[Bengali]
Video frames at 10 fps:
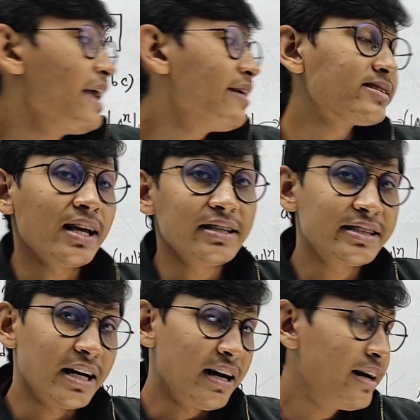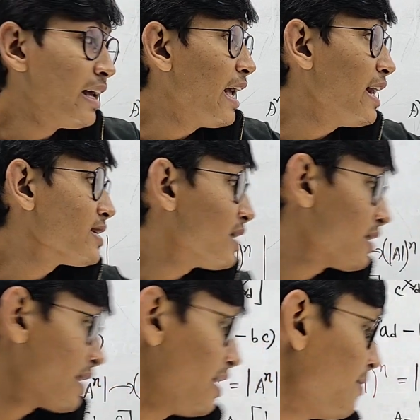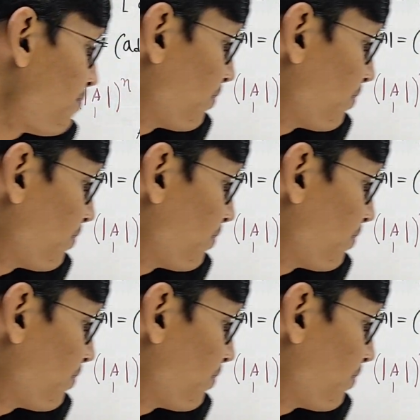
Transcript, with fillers: এই রেজাল্টটা এই রেজাল্টটা